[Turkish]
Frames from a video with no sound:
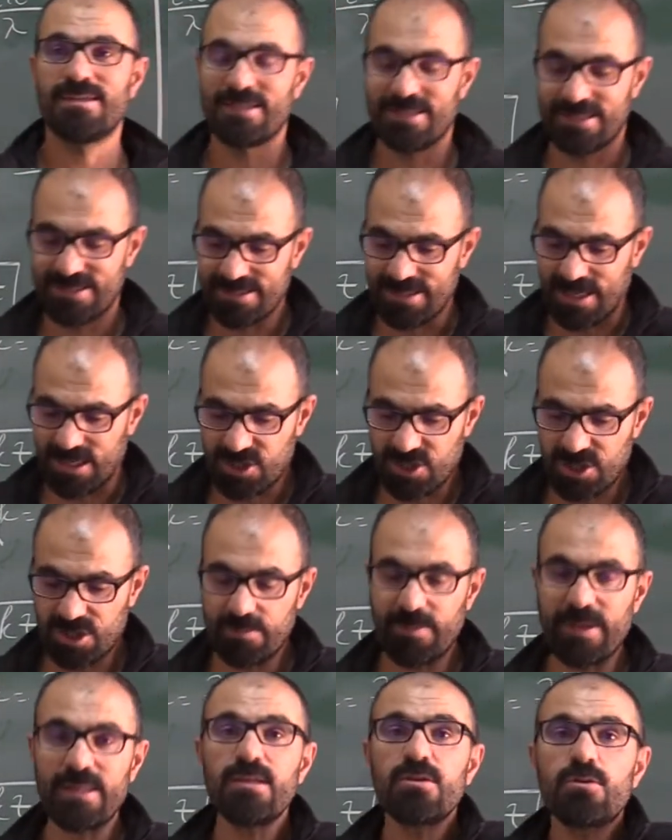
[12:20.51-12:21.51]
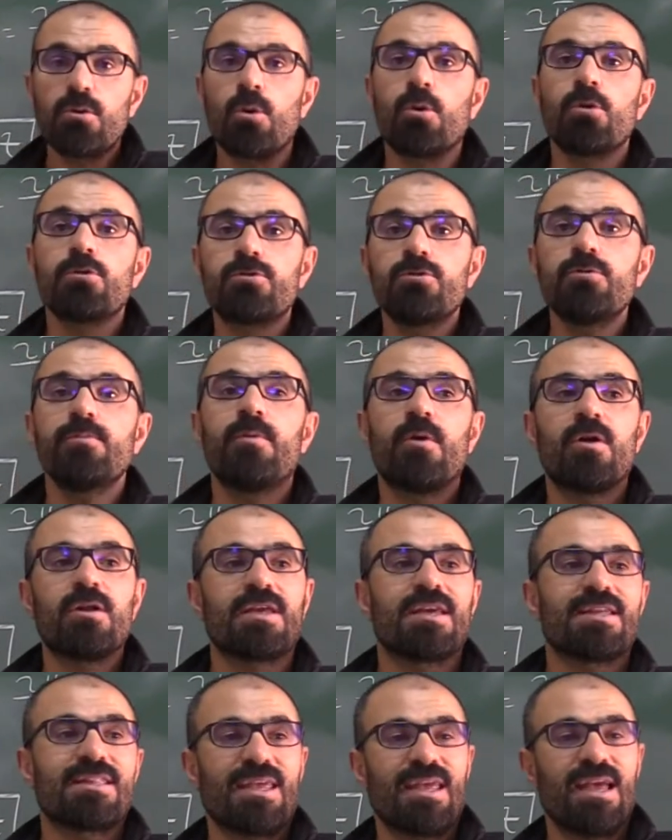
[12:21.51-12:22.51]
saçılmanın olduğu
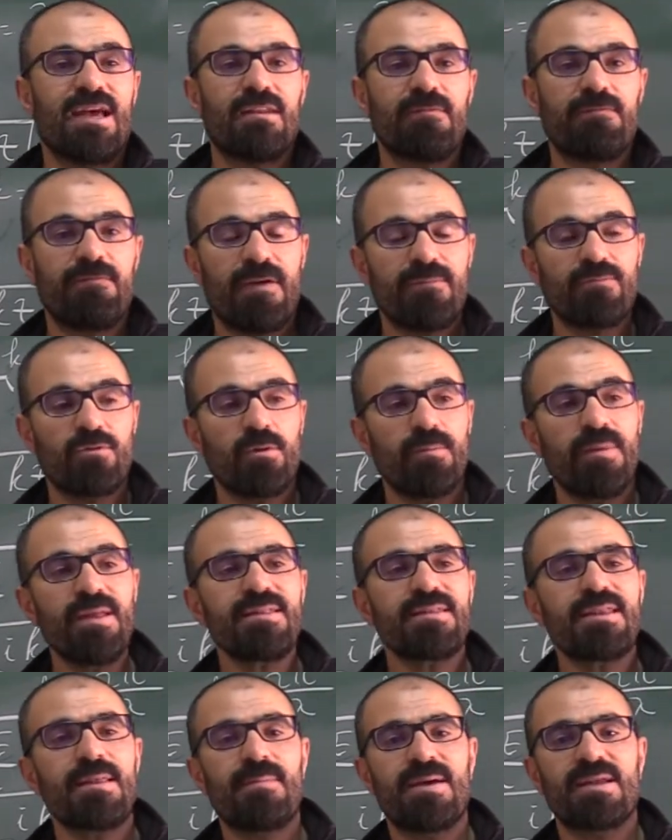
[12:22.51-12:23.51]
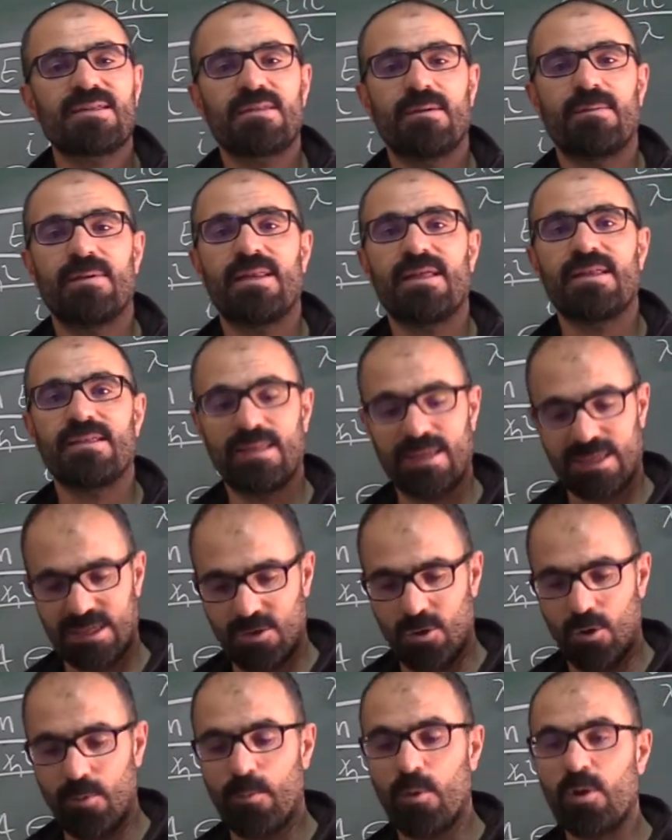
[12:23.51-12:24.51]
bölgede yani femtometre mertebelerindeki
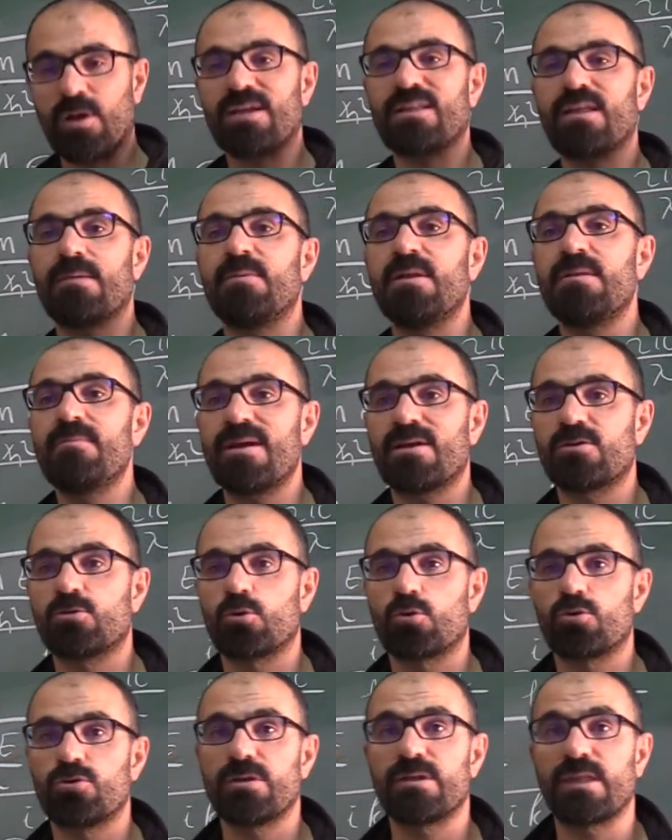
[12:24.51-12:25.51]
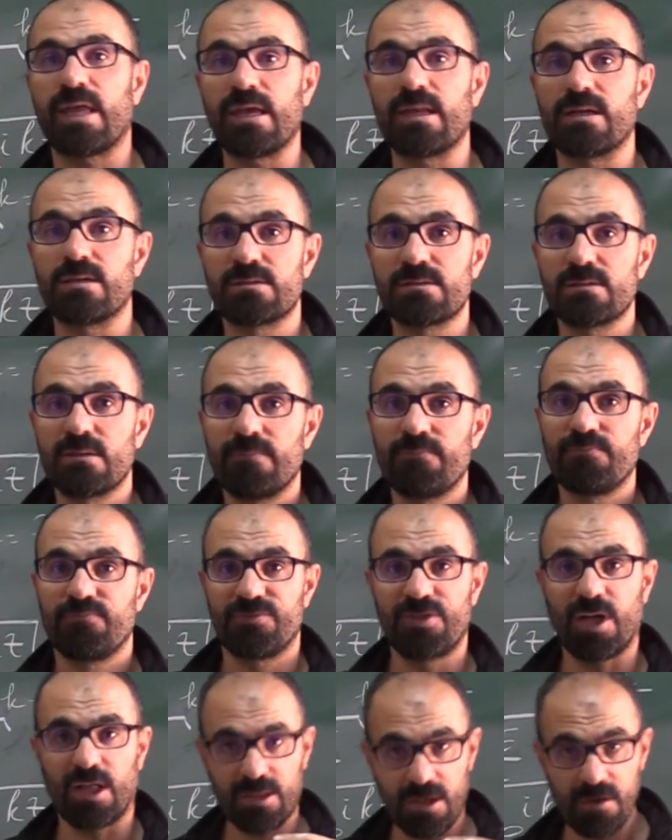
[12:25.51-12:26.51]
o bölgede bilmek zorunda değiliz
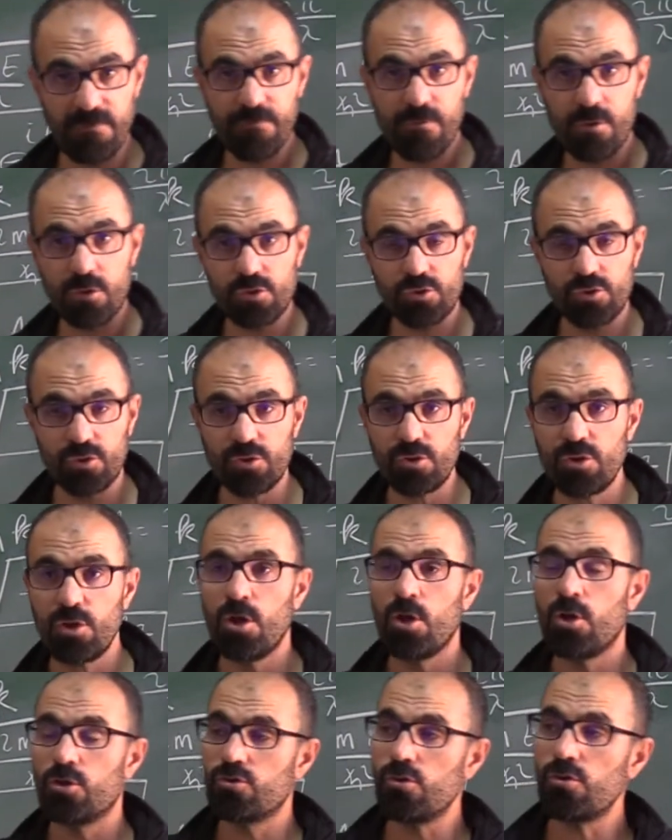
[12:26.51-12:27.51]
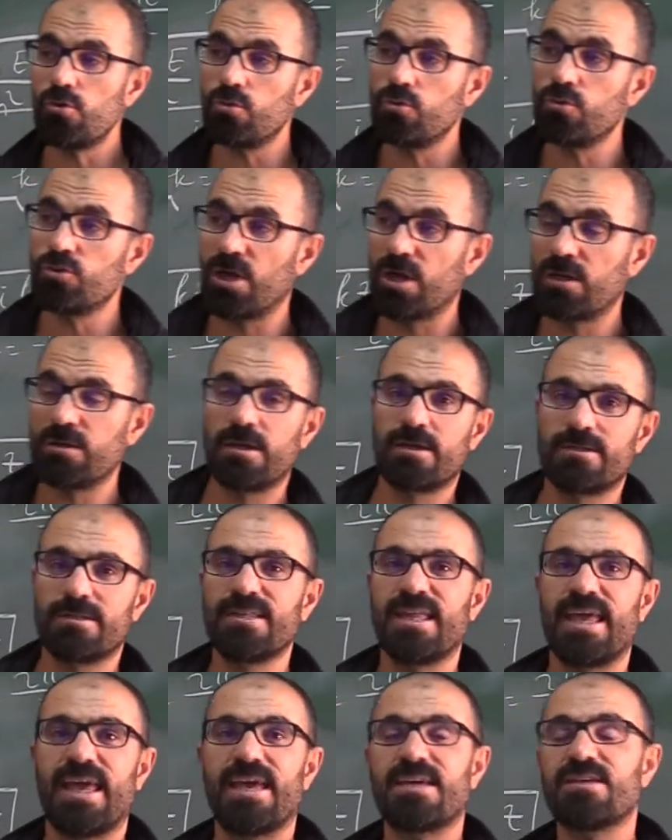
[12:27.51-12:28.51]
dalga fonksiyonu çok uzaklarda
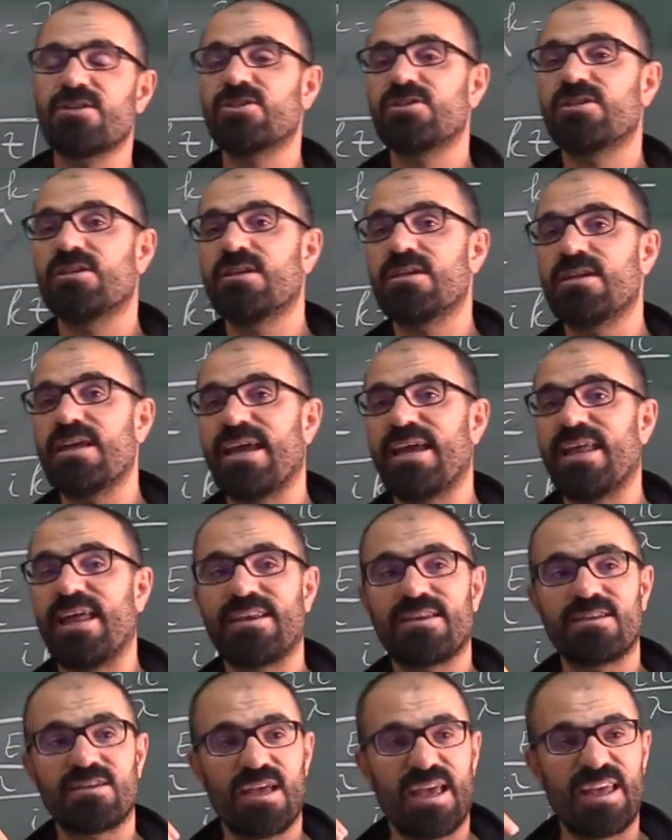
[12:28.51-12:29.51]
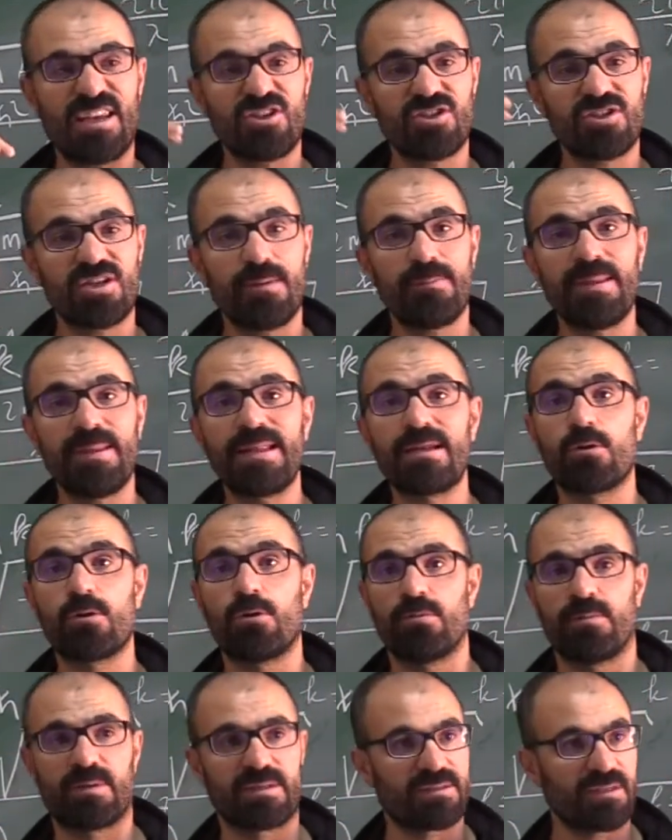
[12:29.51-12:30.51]
da erişili, er, erişilebilir
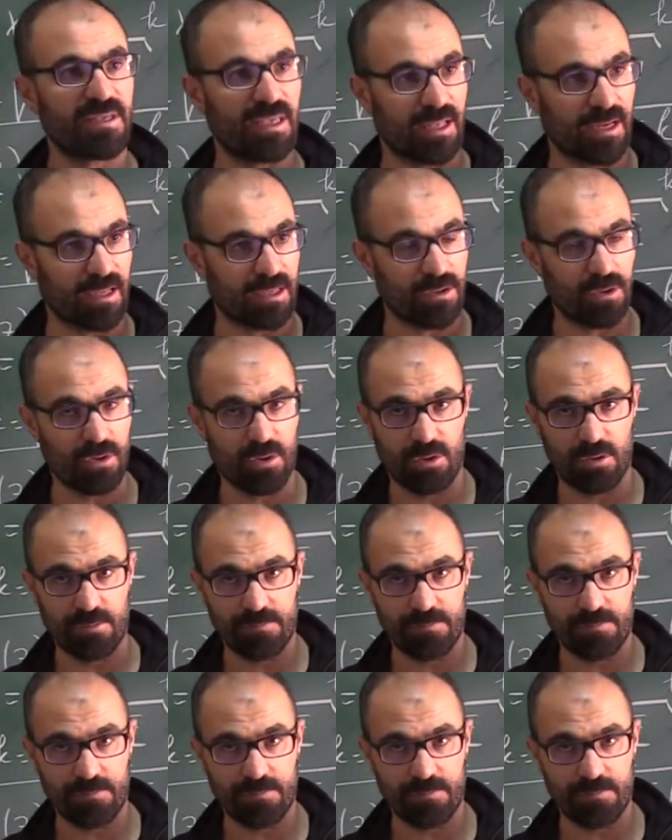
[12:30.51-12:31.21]
olması gerekiyor.